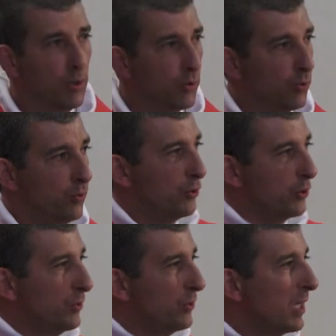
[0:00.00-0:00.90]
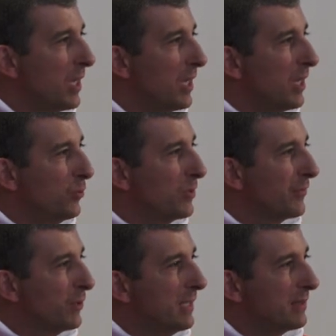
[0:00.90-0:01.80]
et le religieux, nous
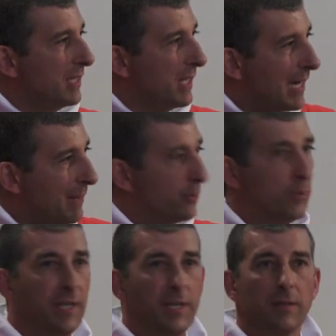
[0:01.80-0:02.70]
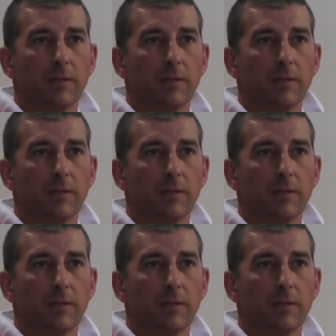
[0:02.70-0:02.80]
avons été appelés